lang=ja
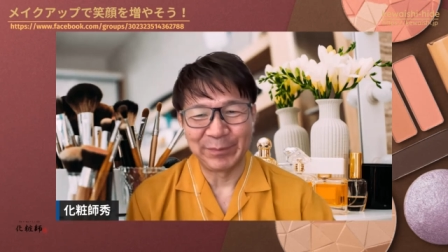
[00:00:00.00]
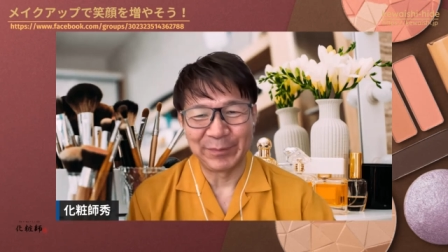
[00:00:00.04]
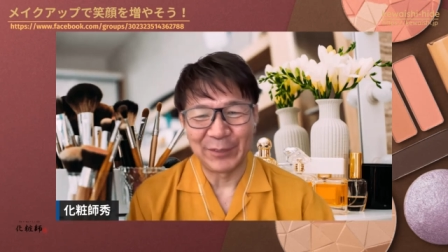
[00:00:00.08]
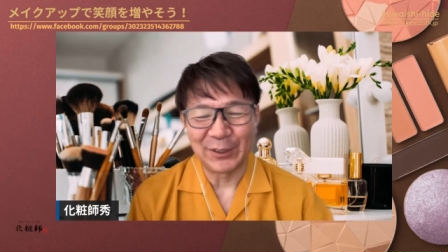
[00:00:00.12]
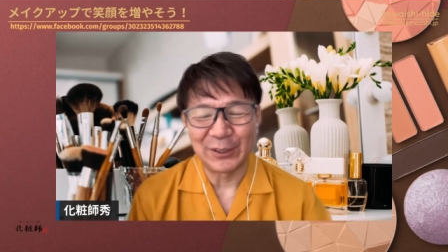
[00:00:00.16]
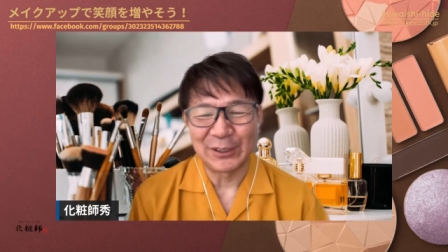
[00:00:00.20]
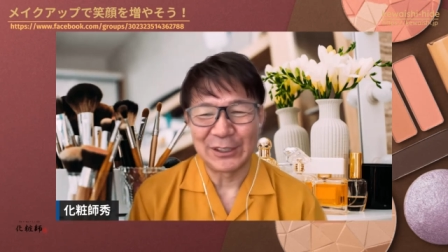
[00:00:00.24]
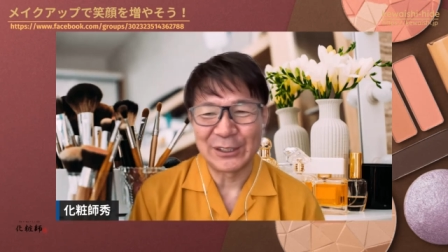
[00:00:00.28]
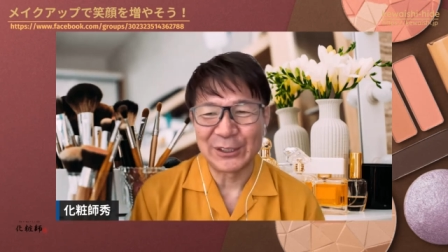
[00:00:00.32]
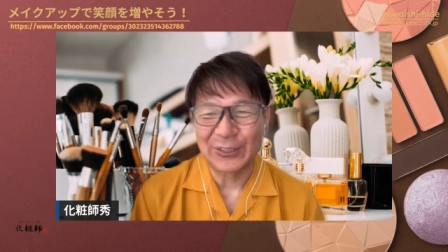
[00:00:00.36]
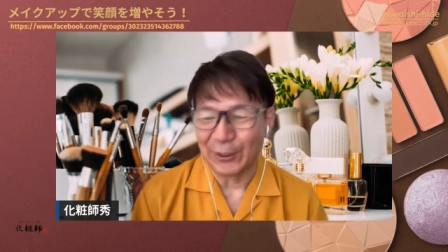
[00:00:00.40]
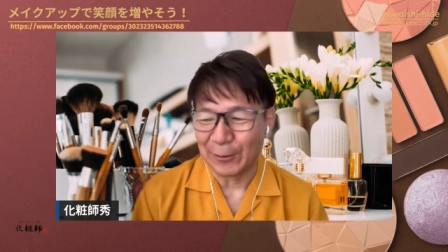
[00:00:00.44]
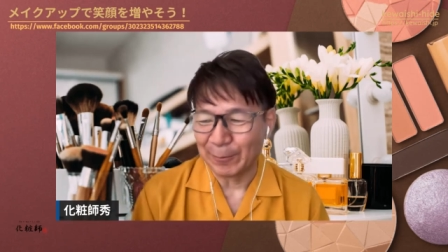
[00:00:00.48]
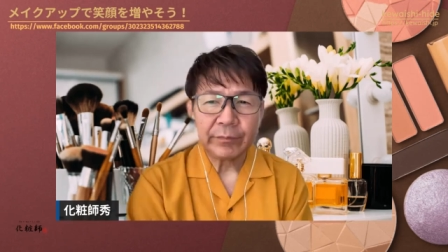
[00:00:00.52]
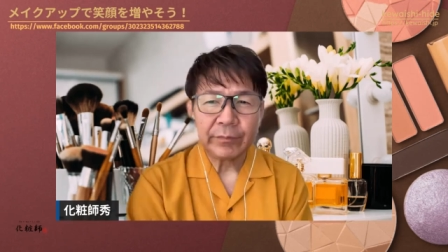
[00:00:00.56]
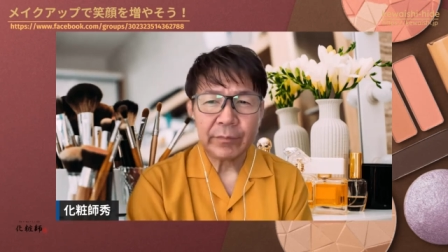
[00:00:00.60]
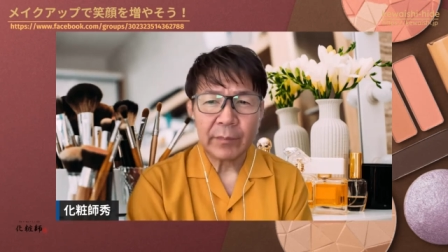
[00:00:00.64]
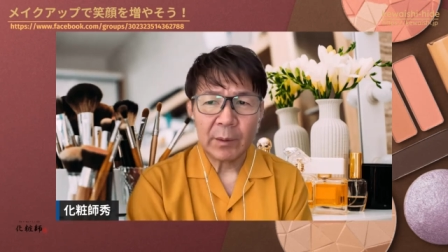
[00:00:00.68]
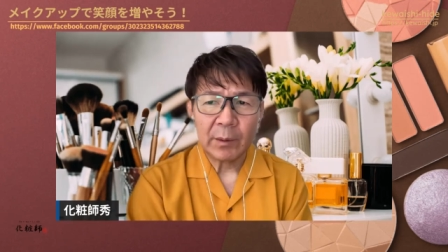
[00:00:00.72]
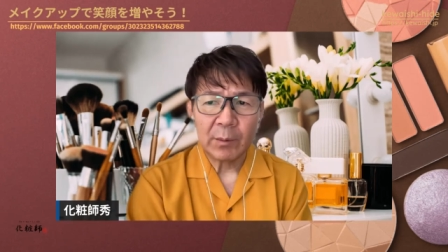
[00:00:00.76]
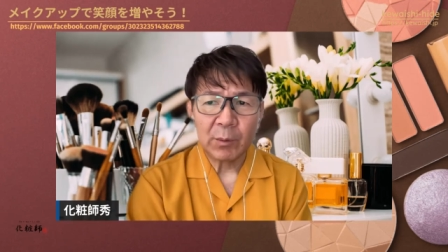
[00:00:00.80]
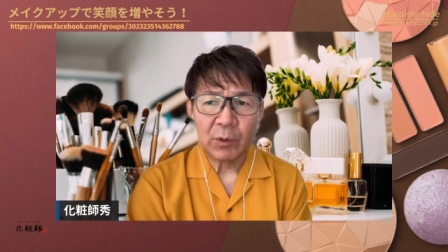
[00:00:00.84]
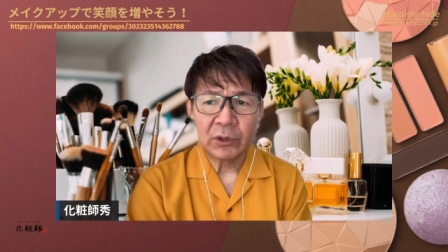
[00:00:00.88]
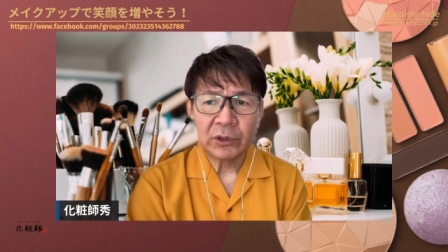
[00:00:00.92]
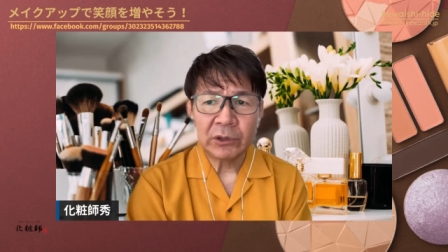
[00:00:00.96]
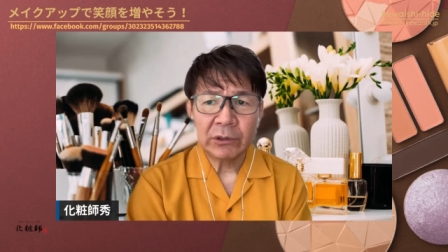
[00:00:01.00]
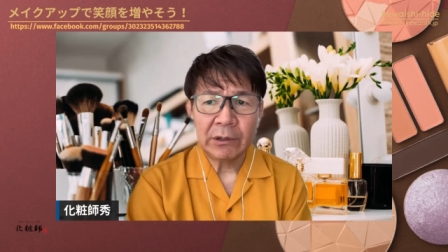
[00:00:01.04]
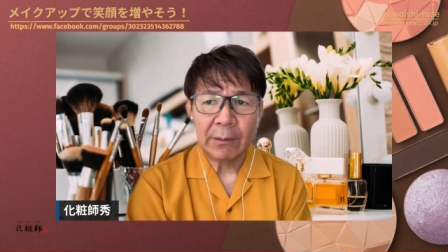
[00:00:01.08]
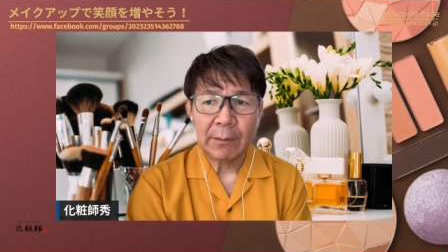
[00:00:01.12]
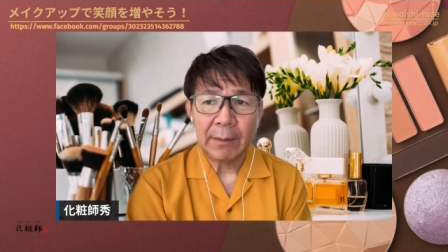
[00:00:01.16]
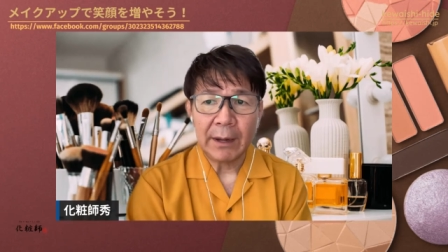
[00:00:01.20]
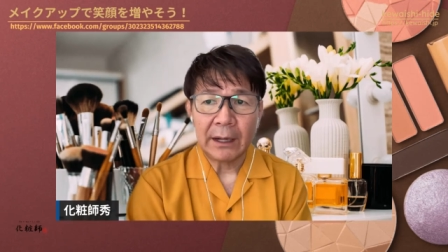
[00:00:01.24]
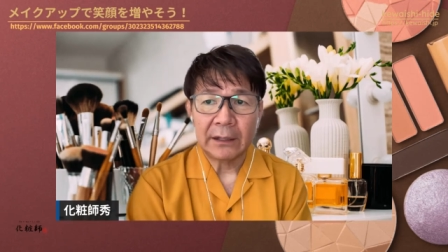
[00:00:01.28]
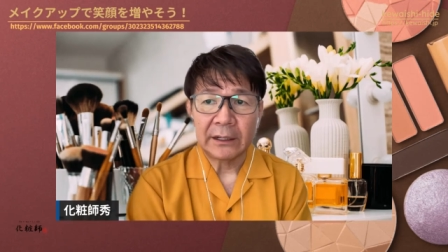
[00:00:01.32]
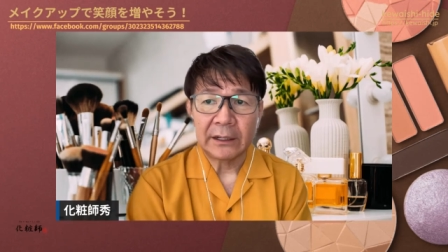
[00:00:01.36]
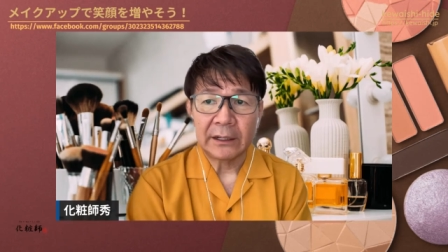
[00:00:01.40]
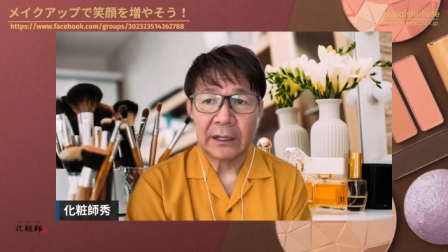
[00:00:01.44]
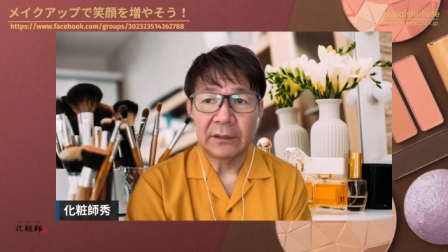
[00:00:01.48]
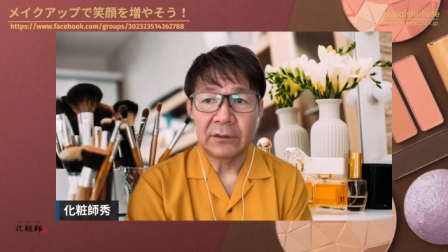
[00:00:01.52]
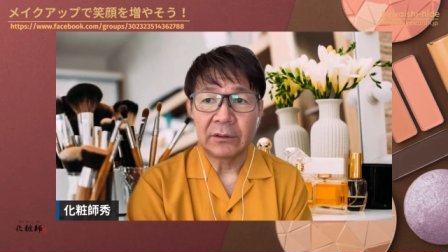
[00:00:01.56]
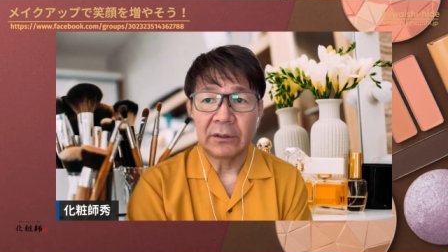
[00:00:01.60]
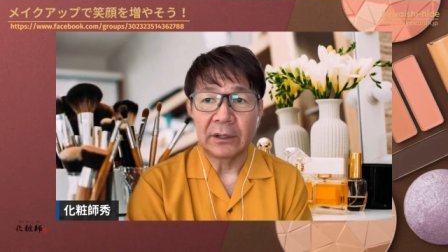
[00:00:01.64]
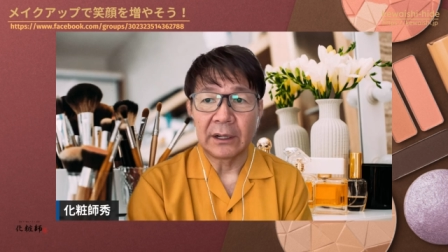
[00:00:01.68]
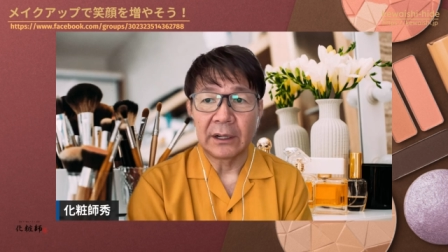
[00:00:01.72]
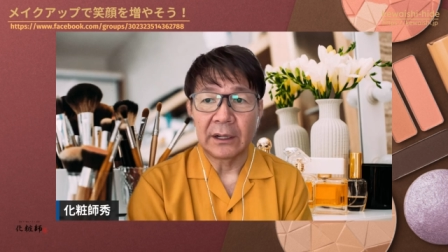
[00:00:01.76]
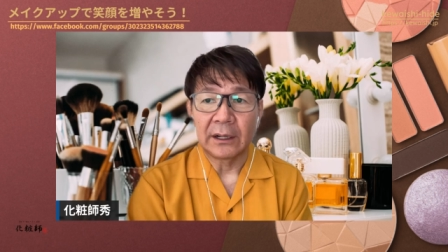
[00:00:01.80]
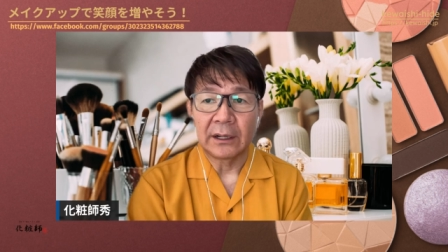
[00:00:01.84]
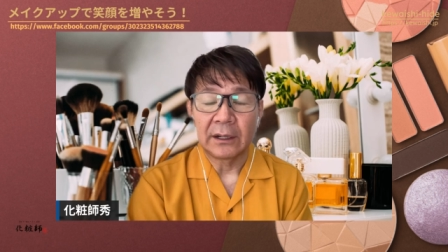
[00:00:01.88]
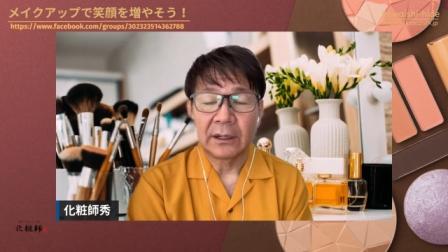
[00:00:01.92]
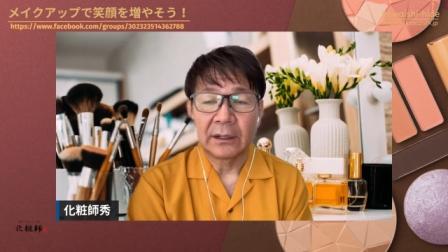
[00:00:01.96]
どうでしょう。僕にはまあ何て
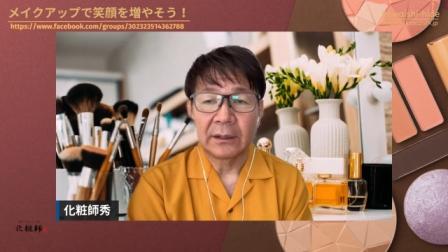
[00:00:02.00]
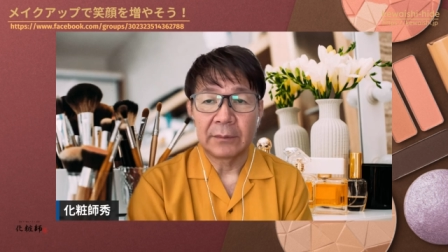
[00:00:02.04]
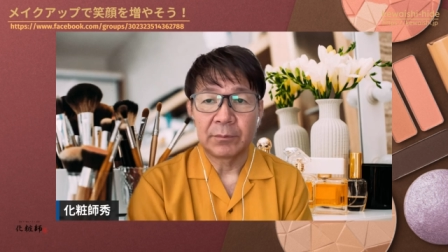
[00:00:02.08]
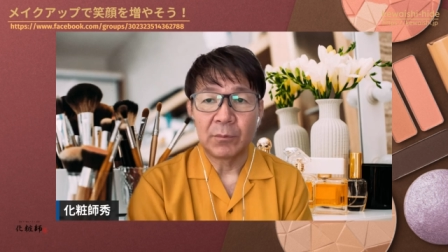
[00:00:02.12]
言うかな、